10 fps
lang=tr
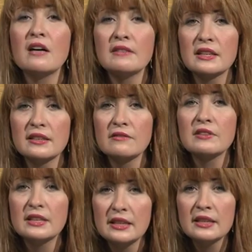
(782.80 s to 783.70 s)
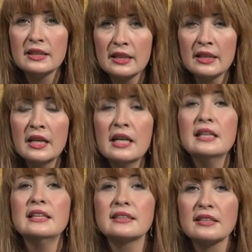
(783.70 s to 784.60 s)
davet edin ve deyin ki
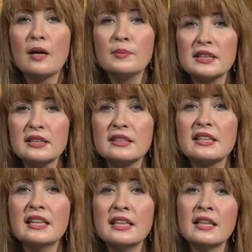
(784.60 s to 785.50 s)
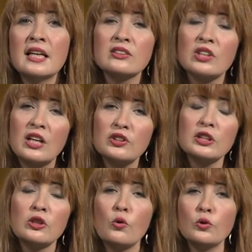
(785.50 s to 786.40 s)
İsa Mesih senin
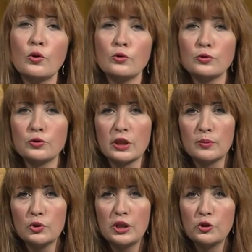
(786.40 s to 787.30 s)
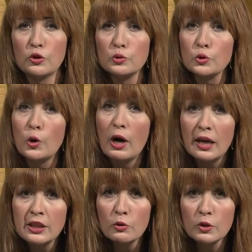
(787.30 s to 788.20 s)
Tanrı'nın oğlu olduğunu kabul ediyorum
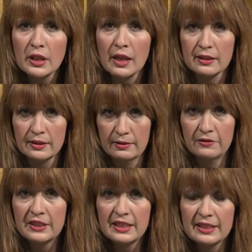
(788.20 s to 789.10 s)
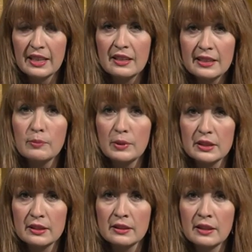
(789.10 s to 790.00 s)
ruhani olarak. Fiziksel değil
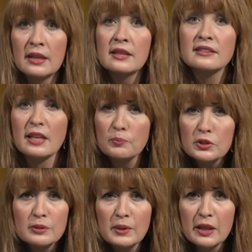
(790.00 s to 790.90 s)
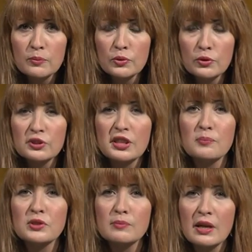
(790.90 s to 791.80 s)
bakın. Saptırmayın bunu.
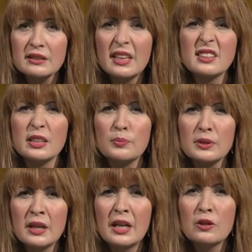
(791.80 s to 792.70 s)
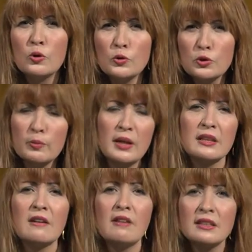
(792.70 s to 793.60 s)
Saptırmaktan, sapık
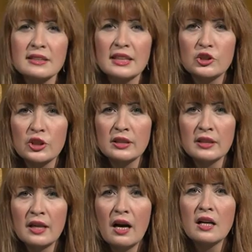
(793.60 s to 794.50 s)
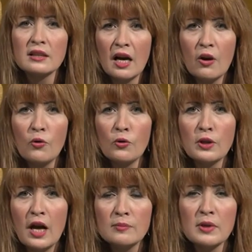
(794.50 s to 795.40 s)
konuşmaktan vazgeçin. Allah
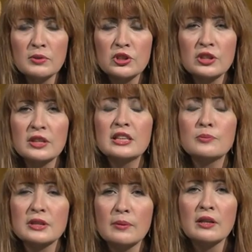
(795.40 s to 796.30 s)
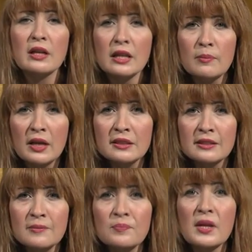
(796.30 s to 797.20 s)
oğul almamıştır, hiçbir zaman alamaz.